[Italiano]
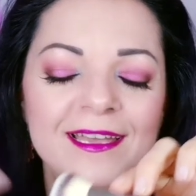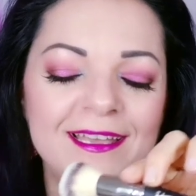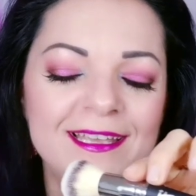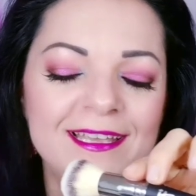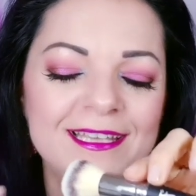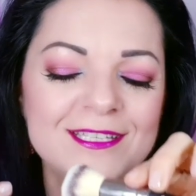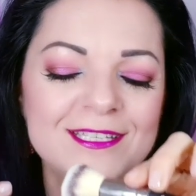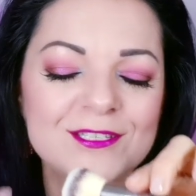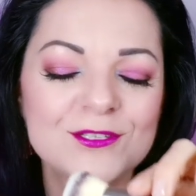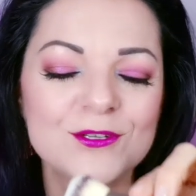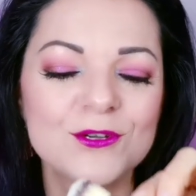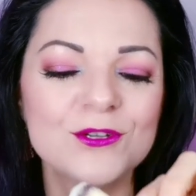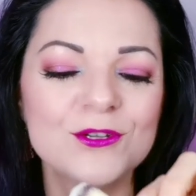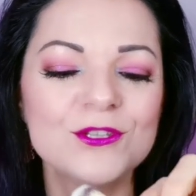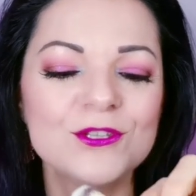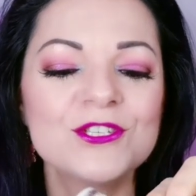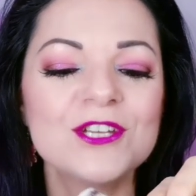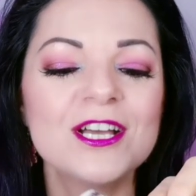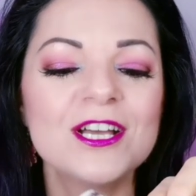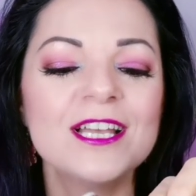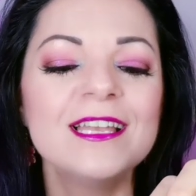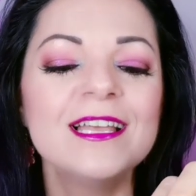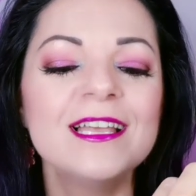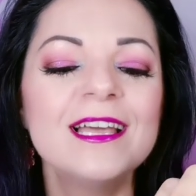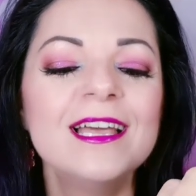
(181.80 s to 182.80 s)
i
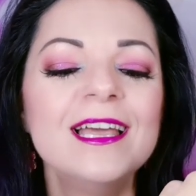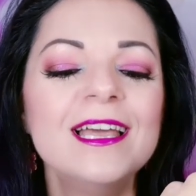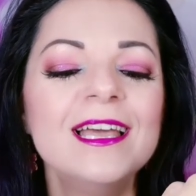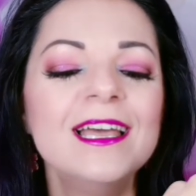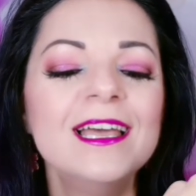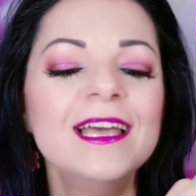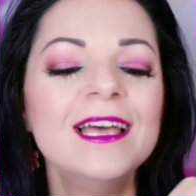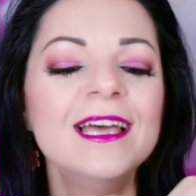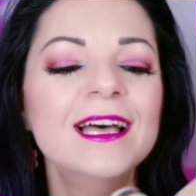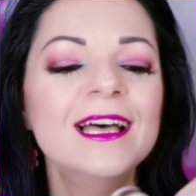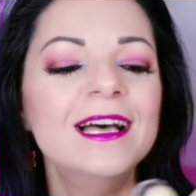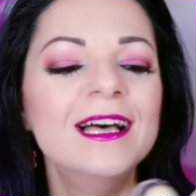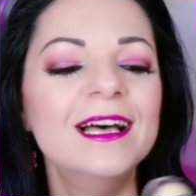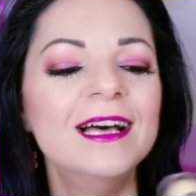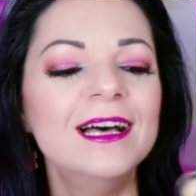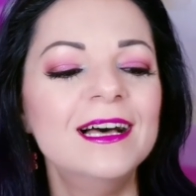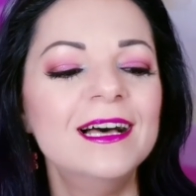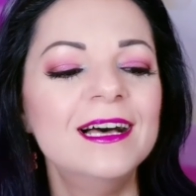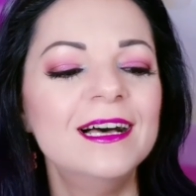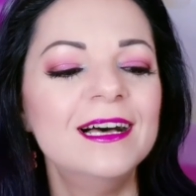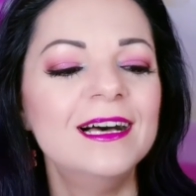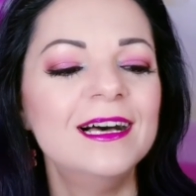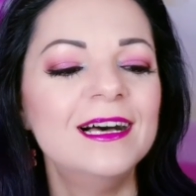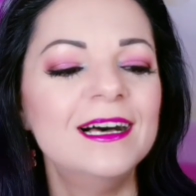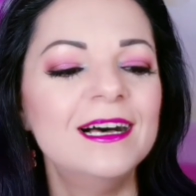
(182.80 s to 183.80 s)
social.
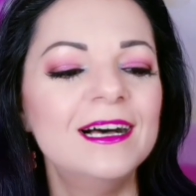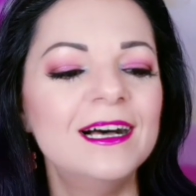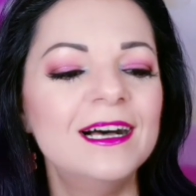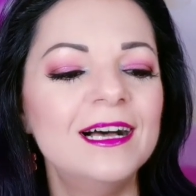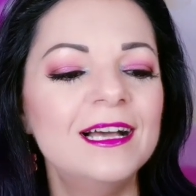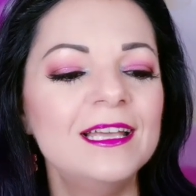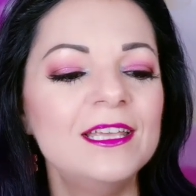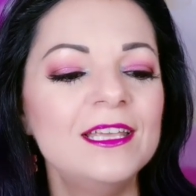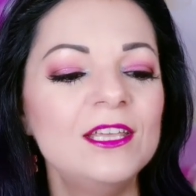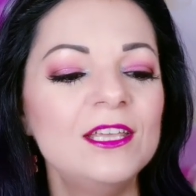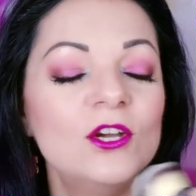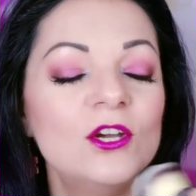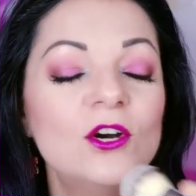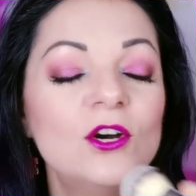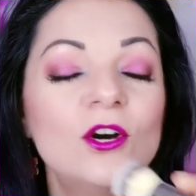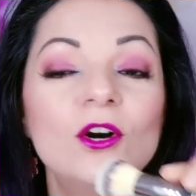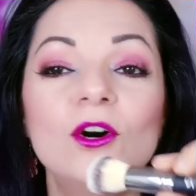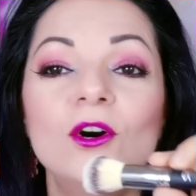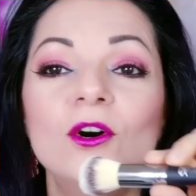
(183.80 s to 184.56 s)
Eh, io